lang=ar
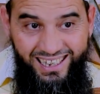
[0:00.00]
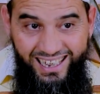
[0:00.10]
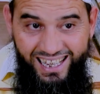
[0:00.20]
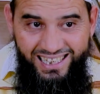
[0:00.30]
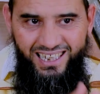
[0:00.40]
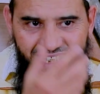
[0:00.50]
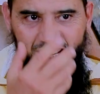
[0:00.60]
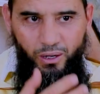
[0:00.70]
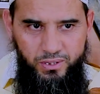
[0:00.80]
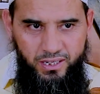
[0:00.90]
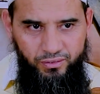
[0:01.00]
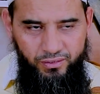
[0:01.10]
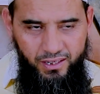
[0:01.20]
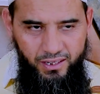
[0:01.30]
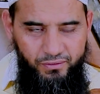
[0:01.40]
ثلاثه ديال الاوصاف
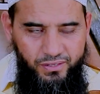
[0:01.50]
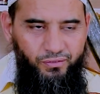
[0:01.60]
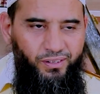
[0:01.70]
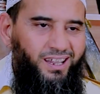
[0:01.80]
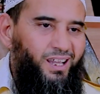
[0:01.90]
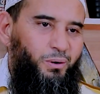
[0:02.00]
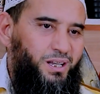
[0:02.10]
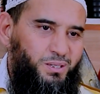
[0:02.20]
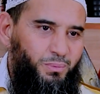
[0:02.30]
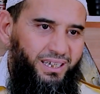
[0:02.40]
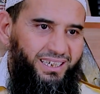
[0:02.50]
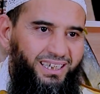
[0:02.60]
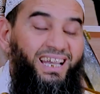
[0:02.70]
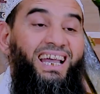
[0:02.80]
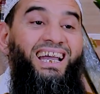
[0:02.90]
صفات الله واسمائه
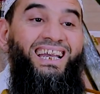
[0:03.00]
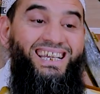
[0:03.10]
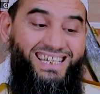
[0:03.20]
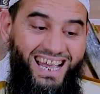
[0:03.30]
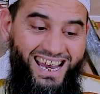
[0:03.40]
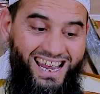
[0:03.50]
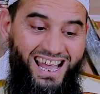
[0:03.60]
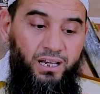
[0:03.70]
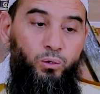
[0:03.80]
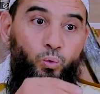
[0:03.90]
الجلال